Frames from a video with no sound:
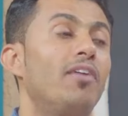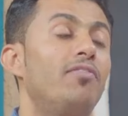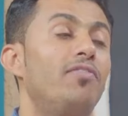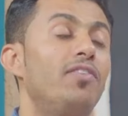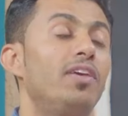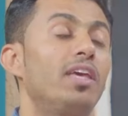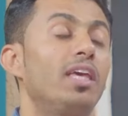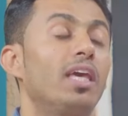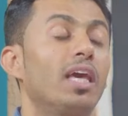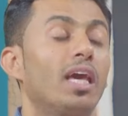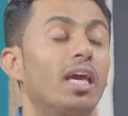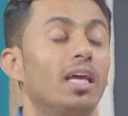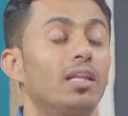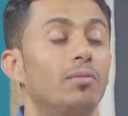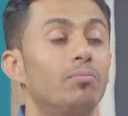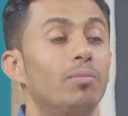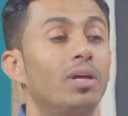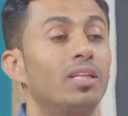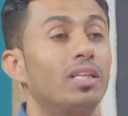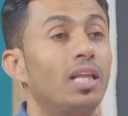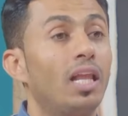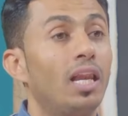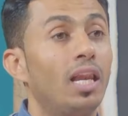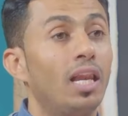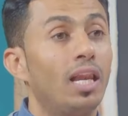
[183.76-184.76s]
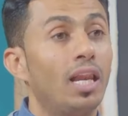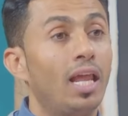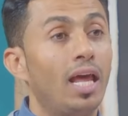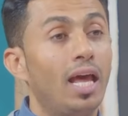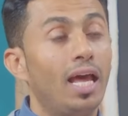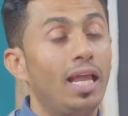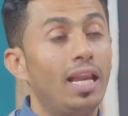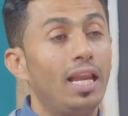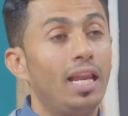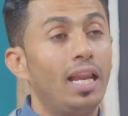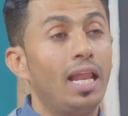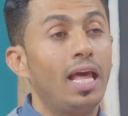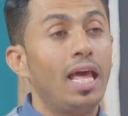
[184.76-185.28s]
في خدمه
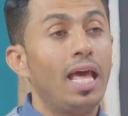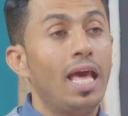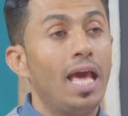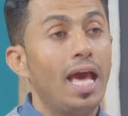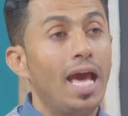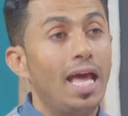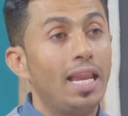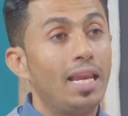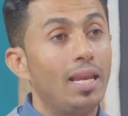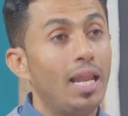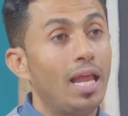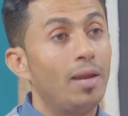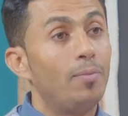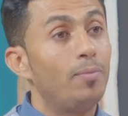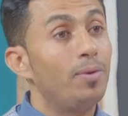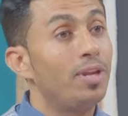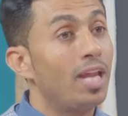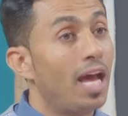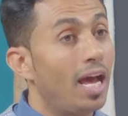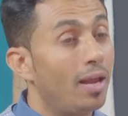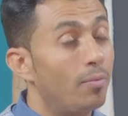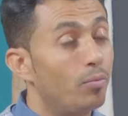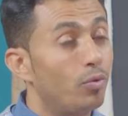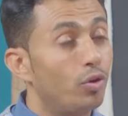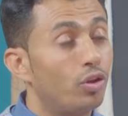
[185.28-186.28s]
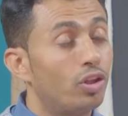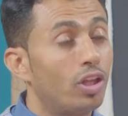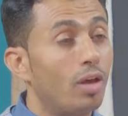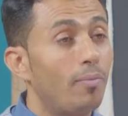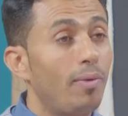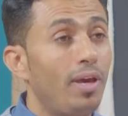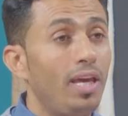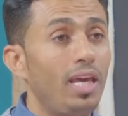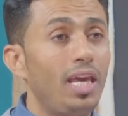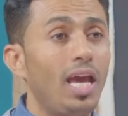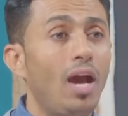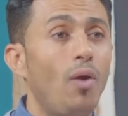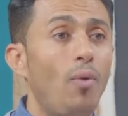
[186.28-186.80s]
البناء
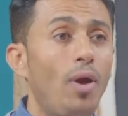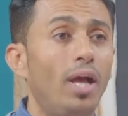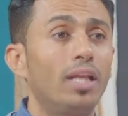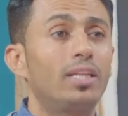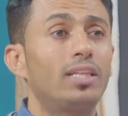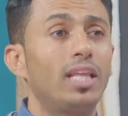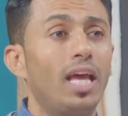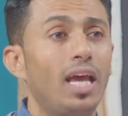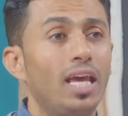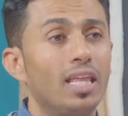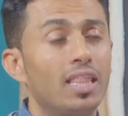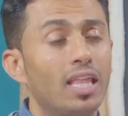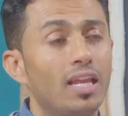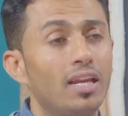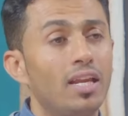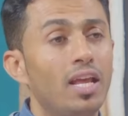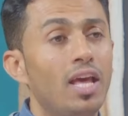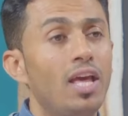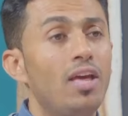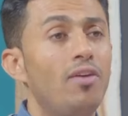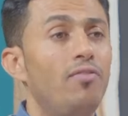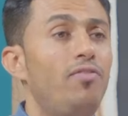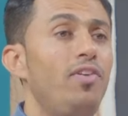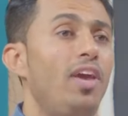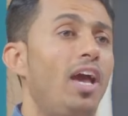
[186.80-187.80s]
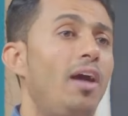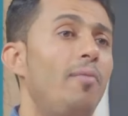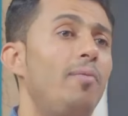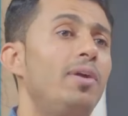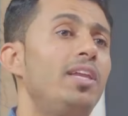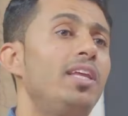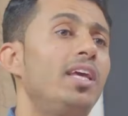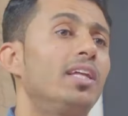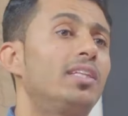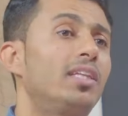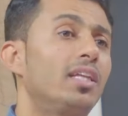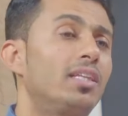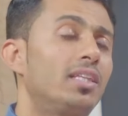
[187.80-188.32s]
المجتمعي او حتى ايضا في
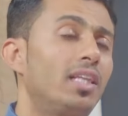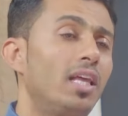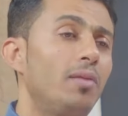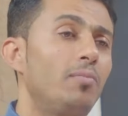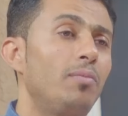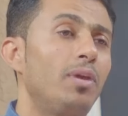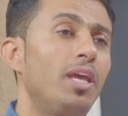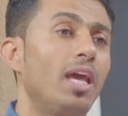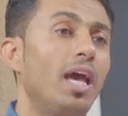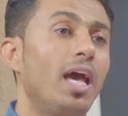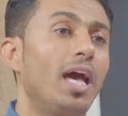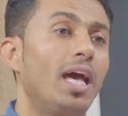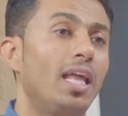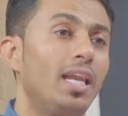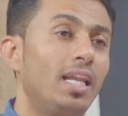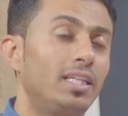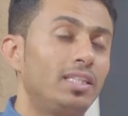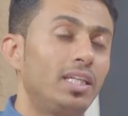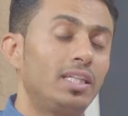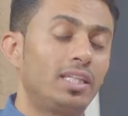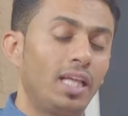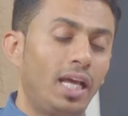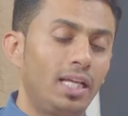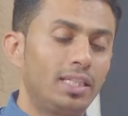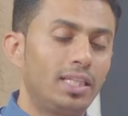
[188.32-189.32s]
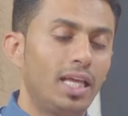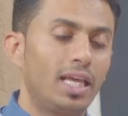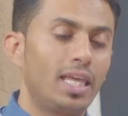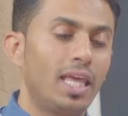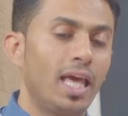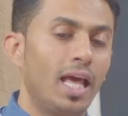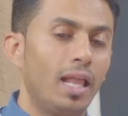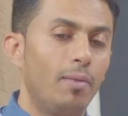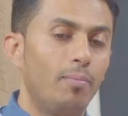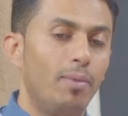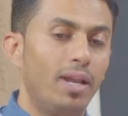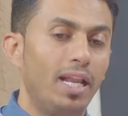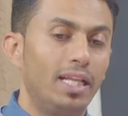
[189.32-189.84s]
عمليه التنميه التي
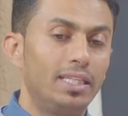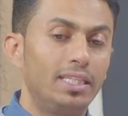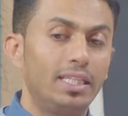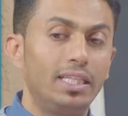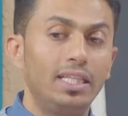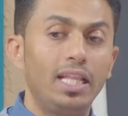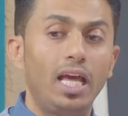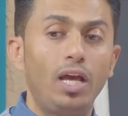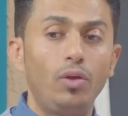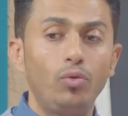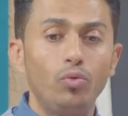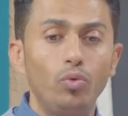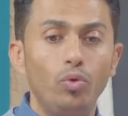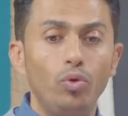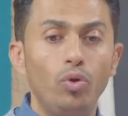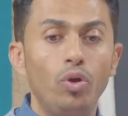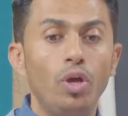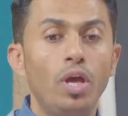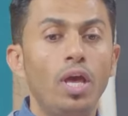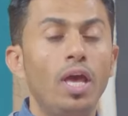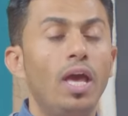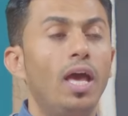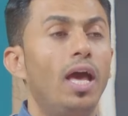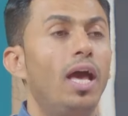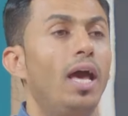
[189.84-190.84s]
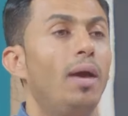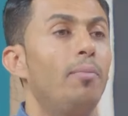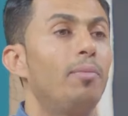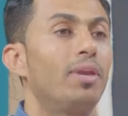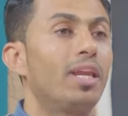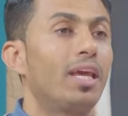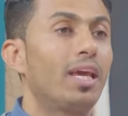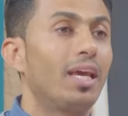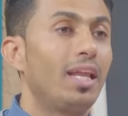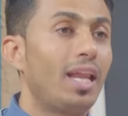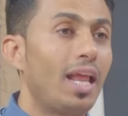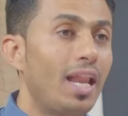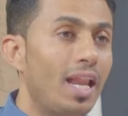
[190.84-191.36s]
تحتاجها البلد. نحن من
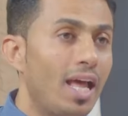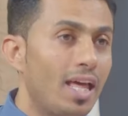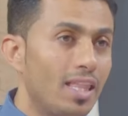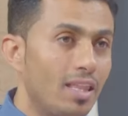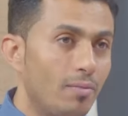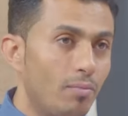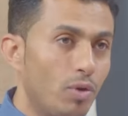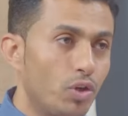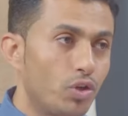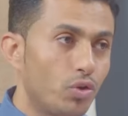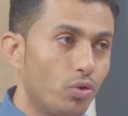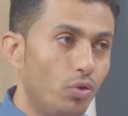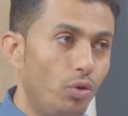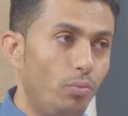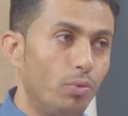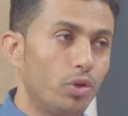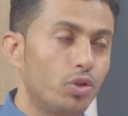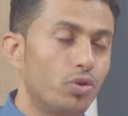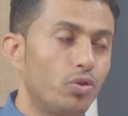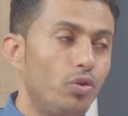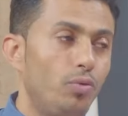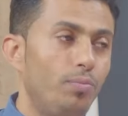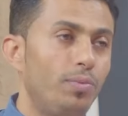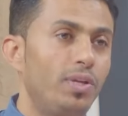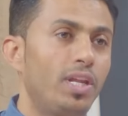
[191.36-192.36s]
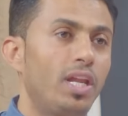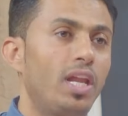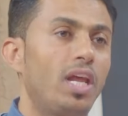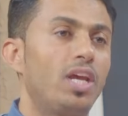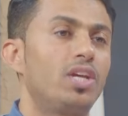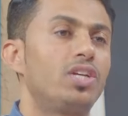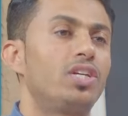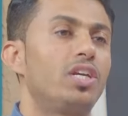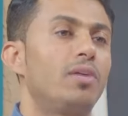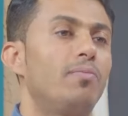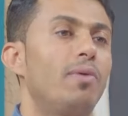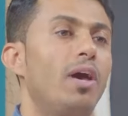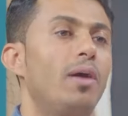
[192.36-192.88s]
خلال هذا المشروع مشروع بناء
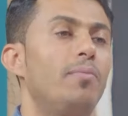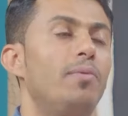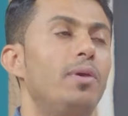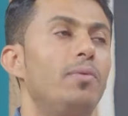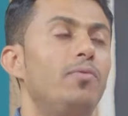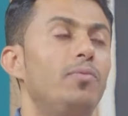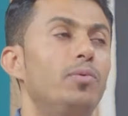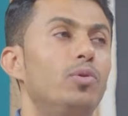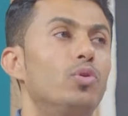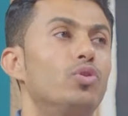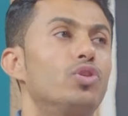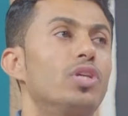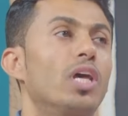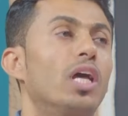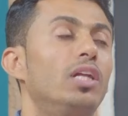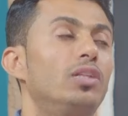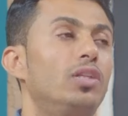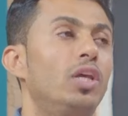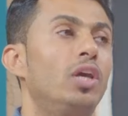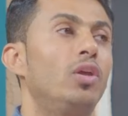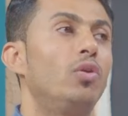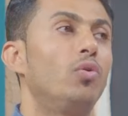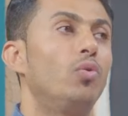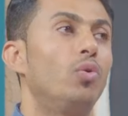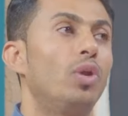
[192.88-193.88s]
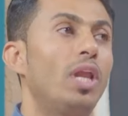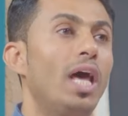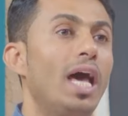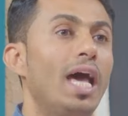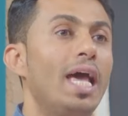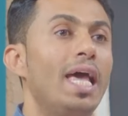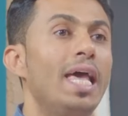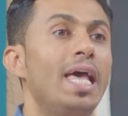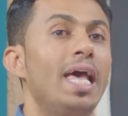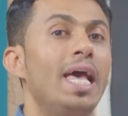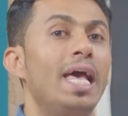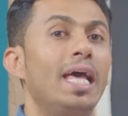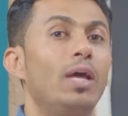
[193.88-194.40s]
الشبابي بنسخته الاولى
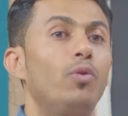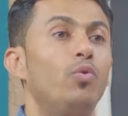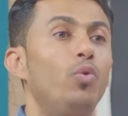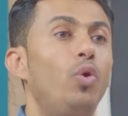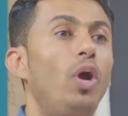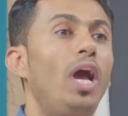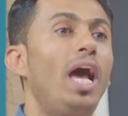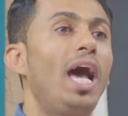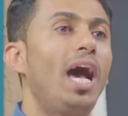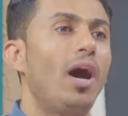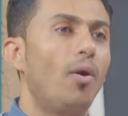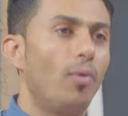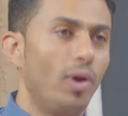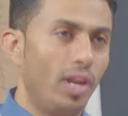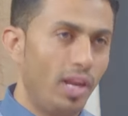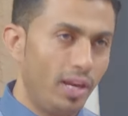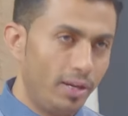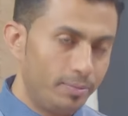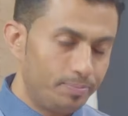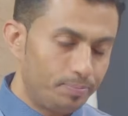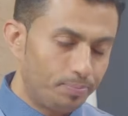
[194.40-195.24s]
نحاول